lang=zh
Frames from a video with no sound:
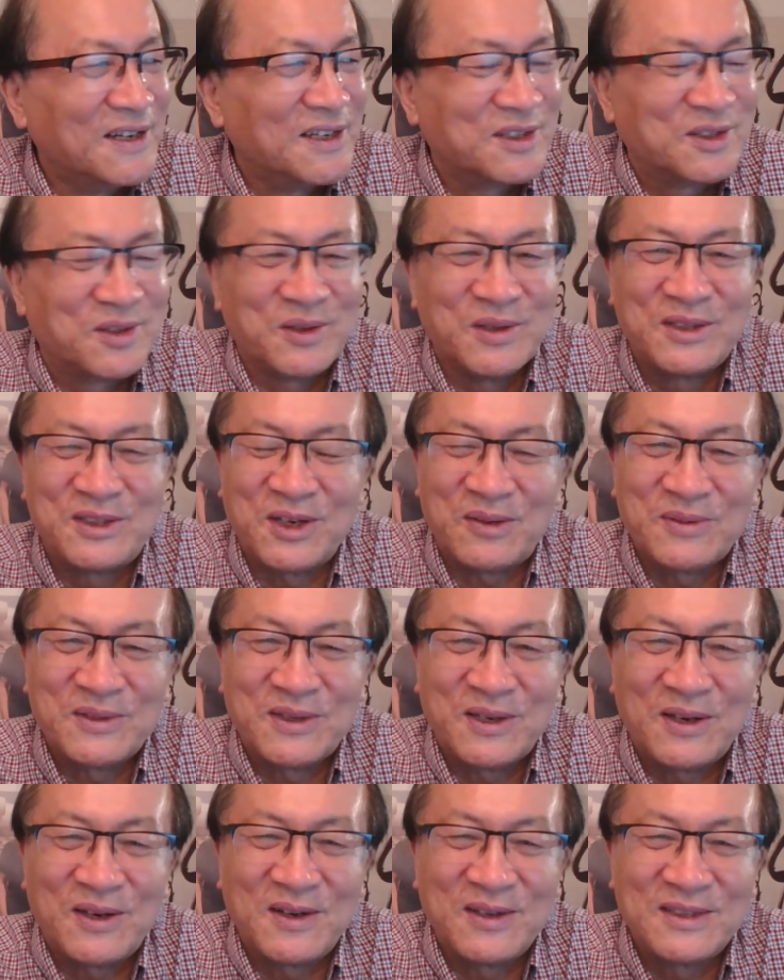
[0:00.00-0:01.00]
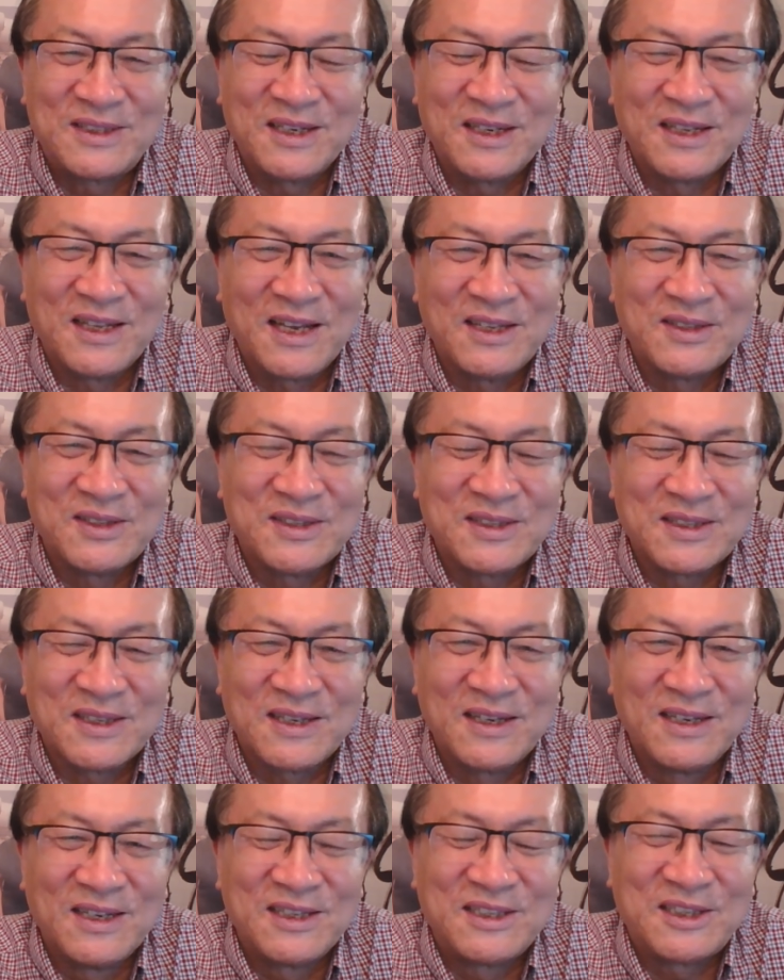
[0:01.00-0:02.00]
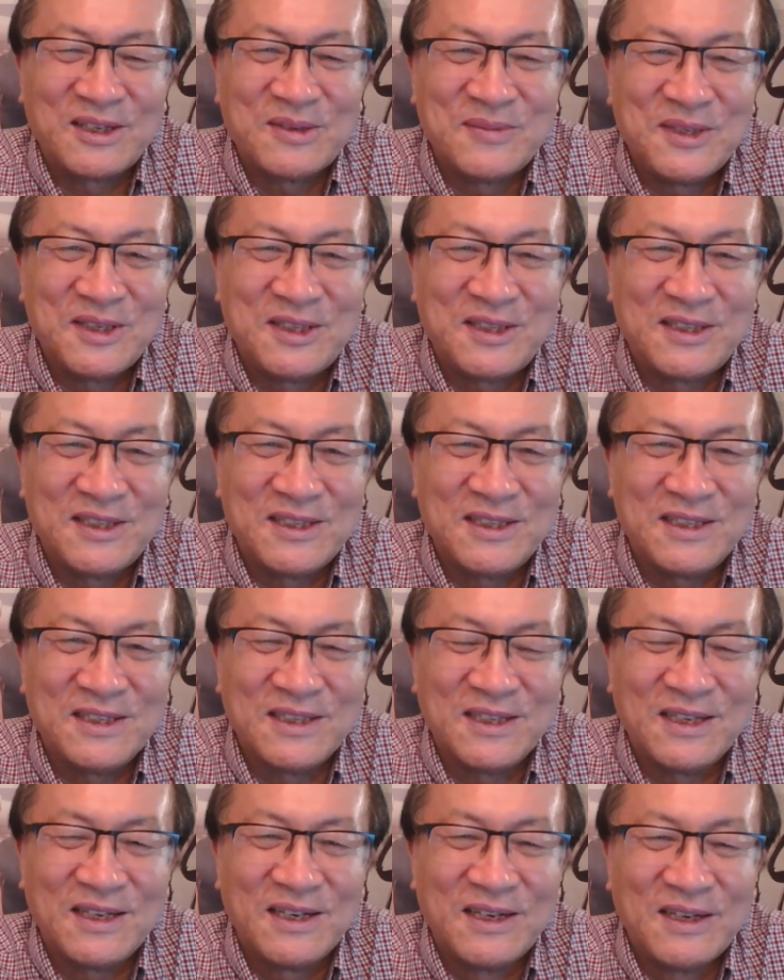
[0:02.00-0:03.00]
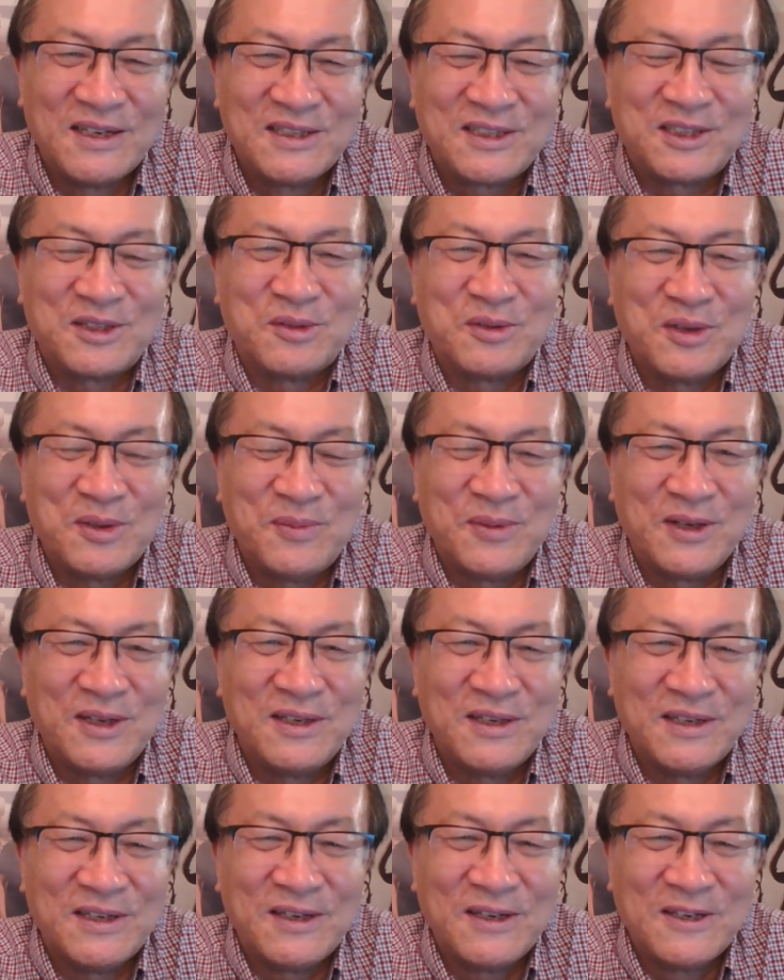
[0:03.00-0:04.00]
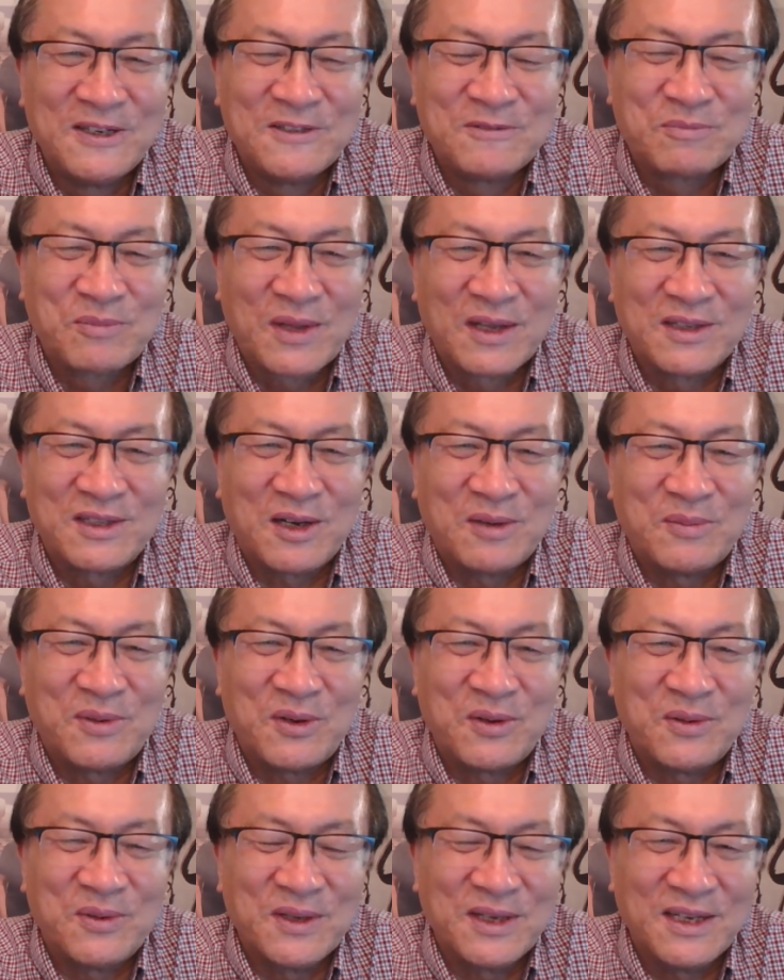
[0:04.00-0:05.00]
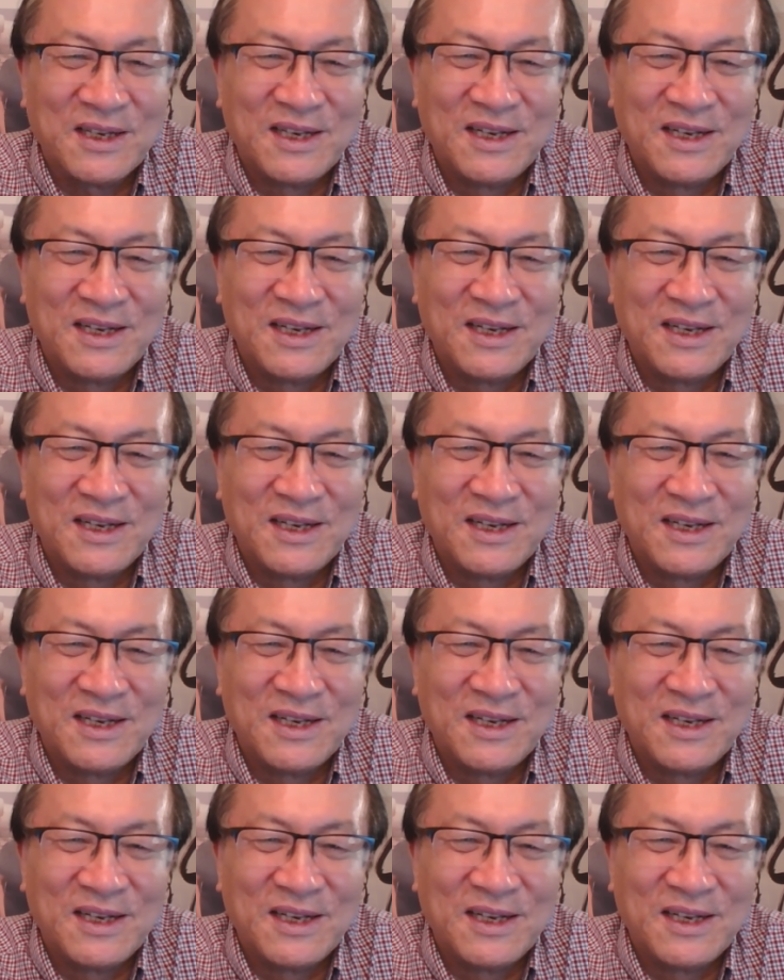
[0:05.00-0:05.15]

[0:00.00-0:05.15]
谁也找不着，整天就是神秘兮兮的指挥别人。当炮灰，